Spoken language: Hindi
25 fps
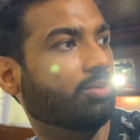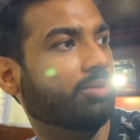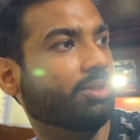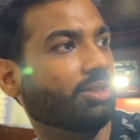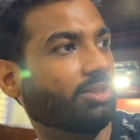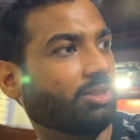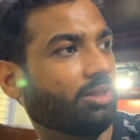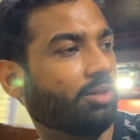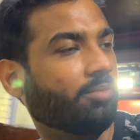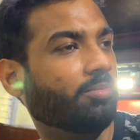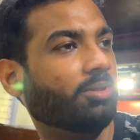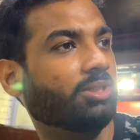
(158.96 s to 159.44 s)
थोड़ी
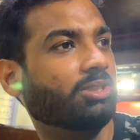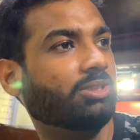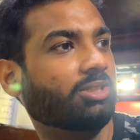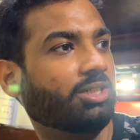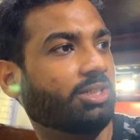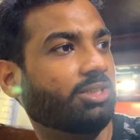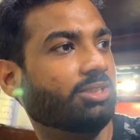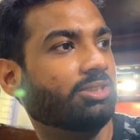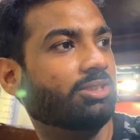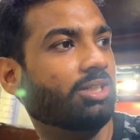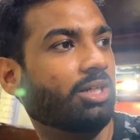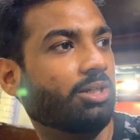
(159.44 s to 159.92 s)
देर में
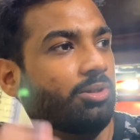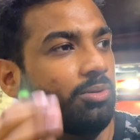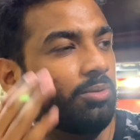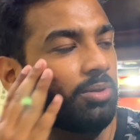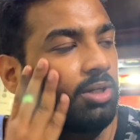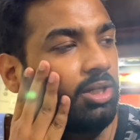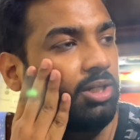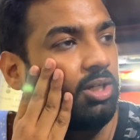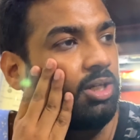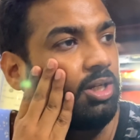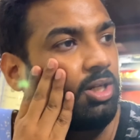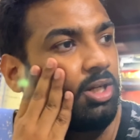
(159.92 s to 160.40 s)
ट्रेन स्टार्ट
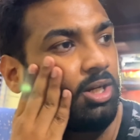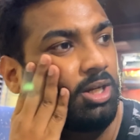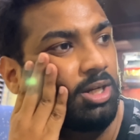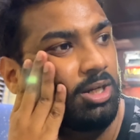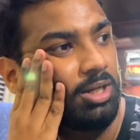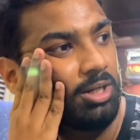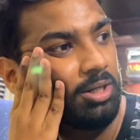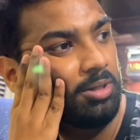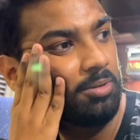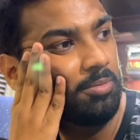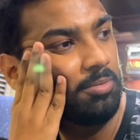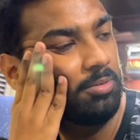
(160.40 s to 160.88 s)
होगी
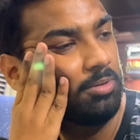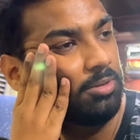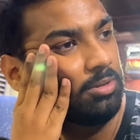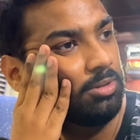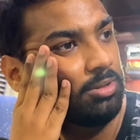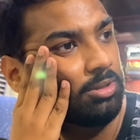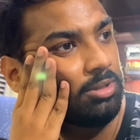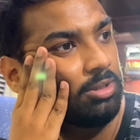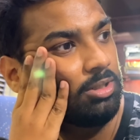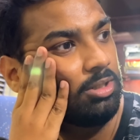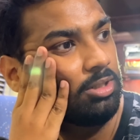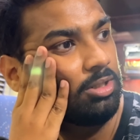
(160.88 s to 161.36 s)

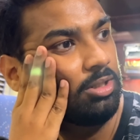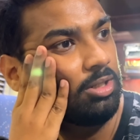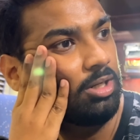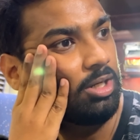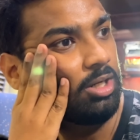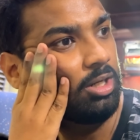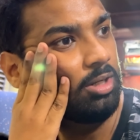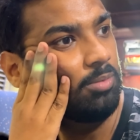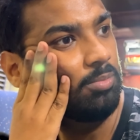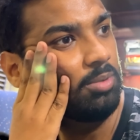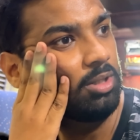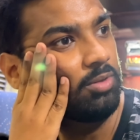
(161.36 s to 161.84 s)

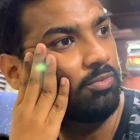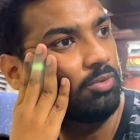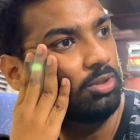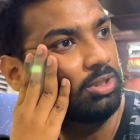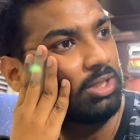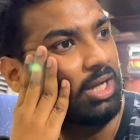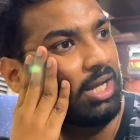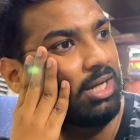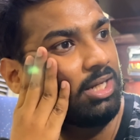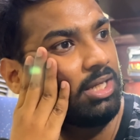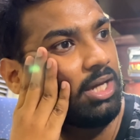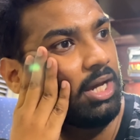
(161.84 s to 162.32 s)
हाँ बट वो
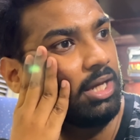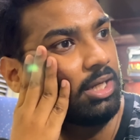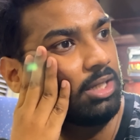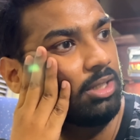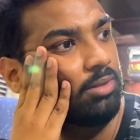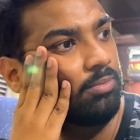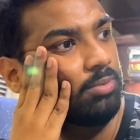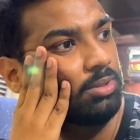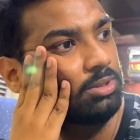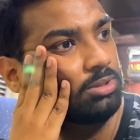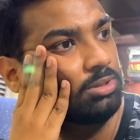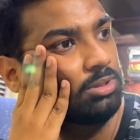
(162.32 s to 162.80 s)
थाली आएगी
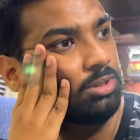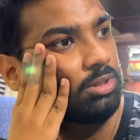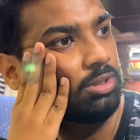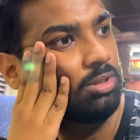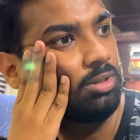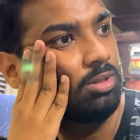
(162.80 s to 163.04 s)
बस